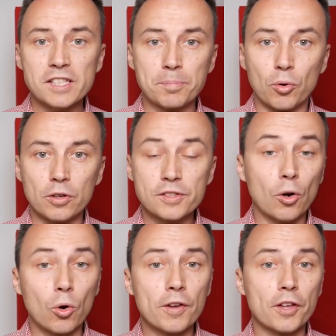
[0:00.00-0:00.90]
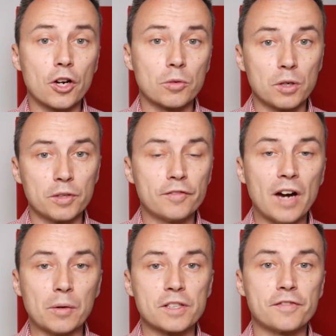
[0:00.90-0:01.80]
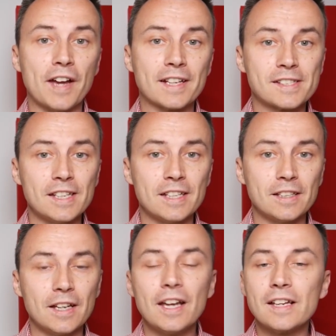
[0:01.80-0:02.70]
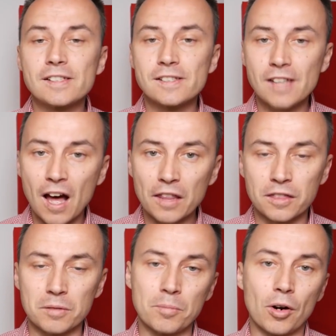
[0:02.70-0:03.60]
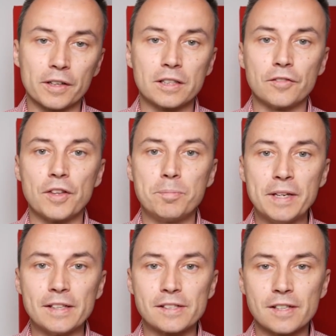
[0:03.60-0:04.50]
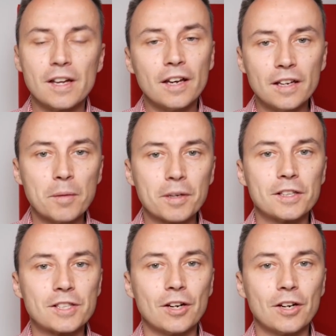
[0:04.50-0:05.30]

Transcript: Szczepionki czy paszporty covidowe nie są znamieniem bestii i zaraz powiem Wam